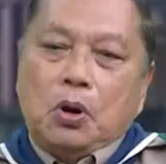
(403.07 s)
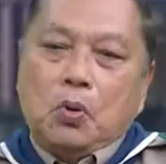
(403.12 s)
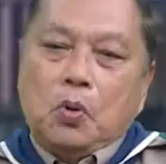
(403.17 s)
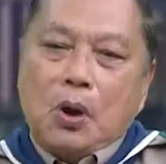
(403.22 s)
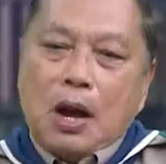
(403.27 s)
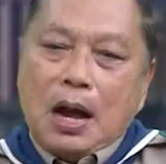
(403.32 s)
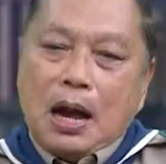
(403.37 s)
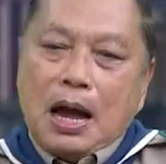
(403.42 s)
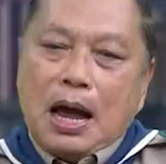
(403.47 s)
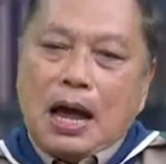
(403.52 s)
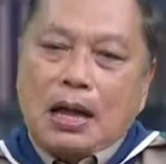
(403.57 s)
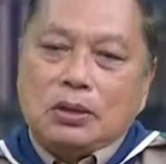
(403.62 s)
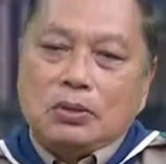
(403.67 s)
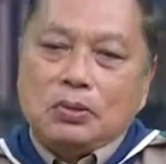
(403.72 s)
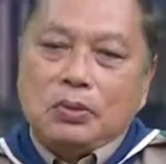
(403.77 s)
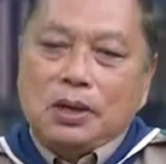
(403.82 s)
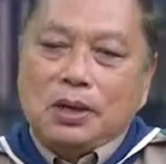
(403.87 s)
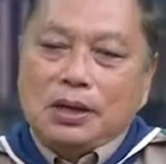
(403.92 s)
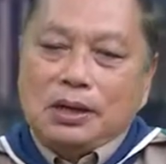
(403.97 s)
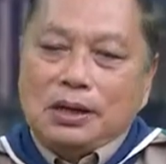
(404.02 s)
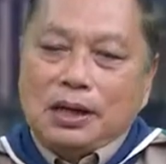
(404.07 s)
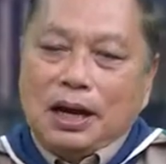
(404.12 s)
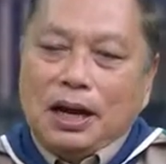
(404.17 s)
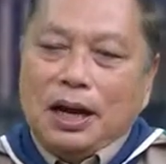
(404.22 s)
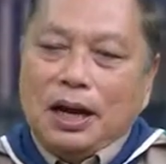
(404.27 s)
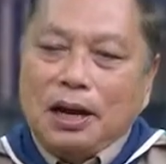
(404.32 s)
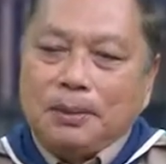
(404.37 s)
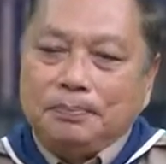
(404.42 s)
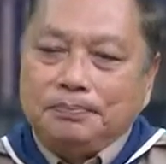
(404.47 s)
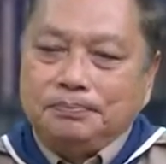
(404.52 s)
เพราะว่าการช่วยเหลือ
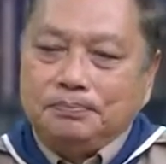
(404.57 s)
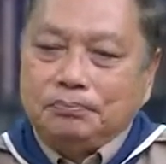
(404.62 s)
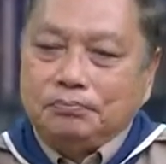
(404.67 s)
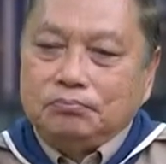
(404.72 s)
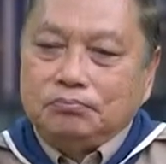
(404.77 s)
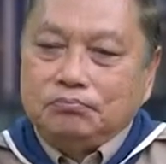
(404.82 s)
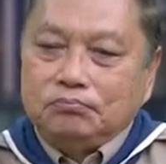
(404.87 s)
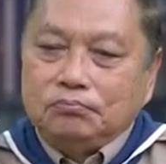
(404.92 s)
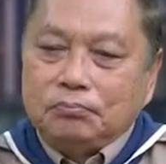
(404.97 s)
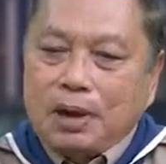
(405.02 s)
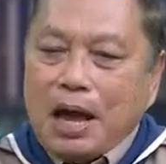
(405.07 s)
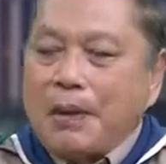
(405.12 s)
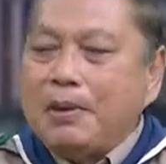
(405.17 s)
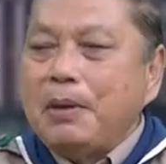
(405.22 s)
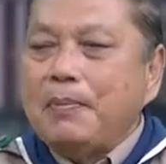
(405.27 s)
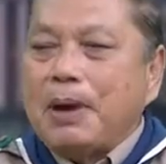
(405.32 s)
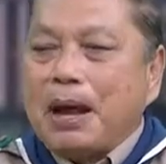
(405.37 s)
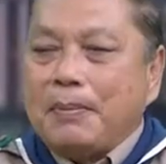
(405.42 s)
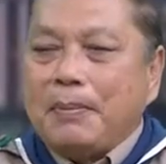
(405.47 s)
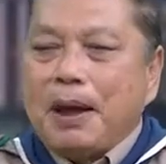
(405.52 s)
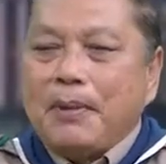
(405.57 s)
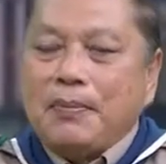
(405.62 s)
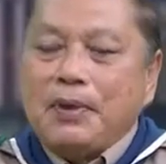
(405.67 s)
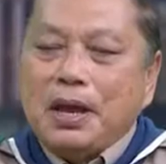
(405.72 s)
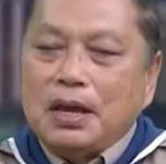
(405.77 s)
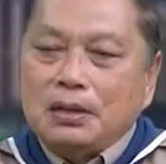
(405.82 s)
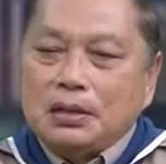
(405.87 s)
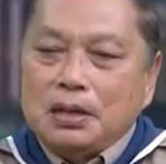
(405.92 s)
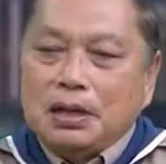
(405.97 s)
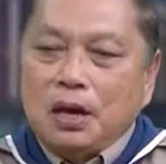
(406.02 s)
ภัยพิบัติแบบ
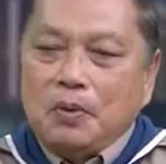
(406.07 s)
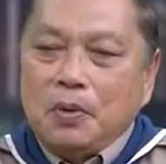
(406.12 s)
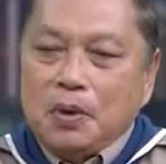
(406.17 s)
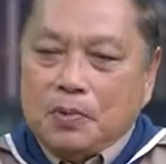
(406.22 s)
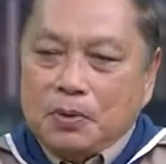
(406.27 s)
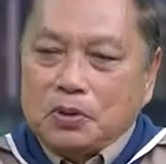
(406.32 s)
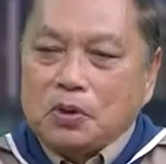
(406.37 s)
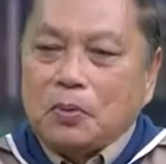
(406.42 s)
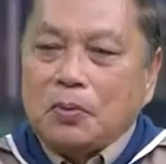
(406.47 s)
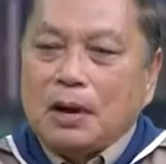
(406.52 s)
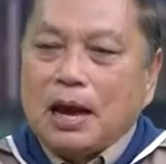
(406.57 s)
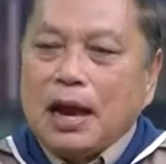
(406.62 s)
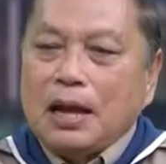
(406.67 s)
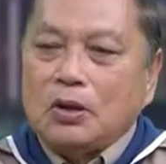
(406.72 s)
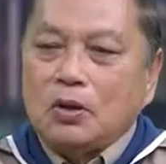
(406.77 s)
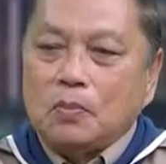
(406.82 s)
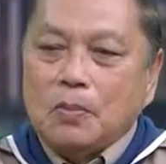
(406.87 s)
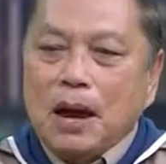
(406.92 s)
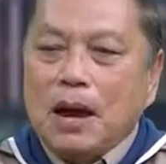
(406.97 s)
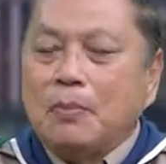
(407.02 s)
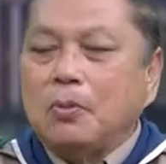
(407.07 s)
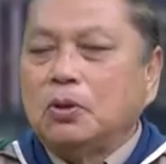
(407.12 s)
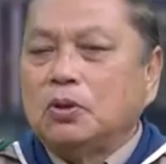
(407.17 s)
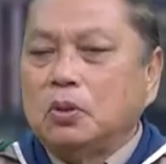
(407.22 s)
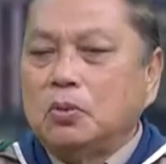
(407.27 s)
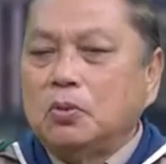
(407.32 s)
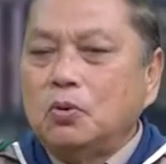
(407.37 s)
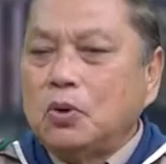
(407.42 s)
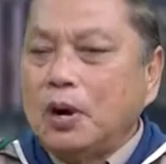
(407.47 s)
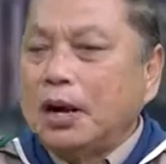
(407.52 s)
นี้ซึ่งเรามีประสบการณ์อยู่มาก พอ
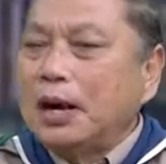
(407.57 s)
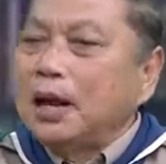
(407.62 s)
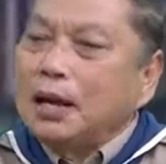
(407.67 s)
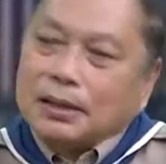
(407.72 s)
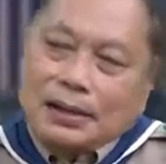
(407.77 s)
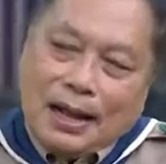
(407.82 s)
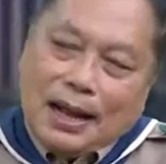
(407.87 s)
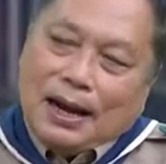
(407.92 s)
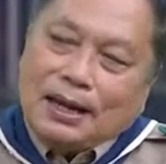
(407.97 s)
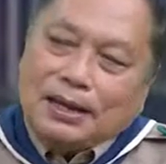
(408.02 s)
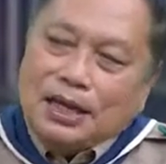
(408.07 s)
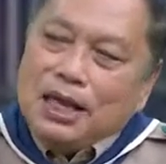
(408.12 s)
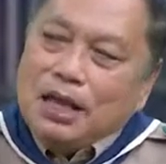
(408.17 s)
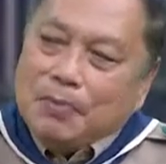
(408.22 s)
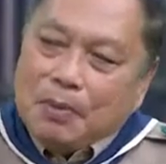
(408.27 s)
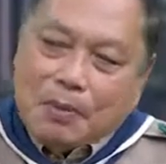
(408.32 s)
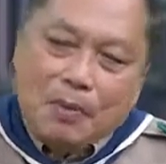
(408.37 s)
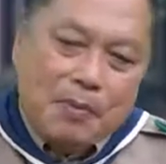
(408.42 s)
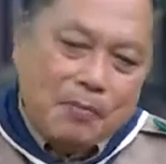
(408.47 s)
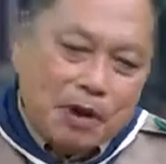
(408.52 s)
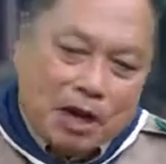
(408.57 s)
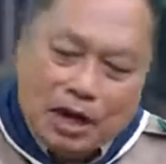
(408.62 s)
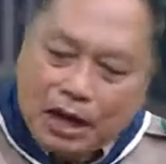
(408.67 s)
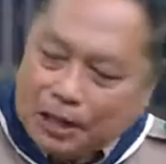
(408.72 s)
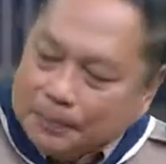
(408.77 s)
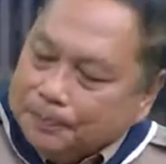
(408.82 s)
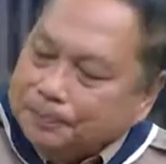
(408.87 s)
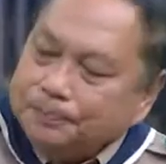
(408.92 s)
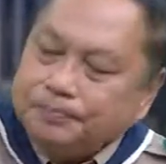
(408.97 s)
สมควร แต่ละที่มันไม่เหมือนกัน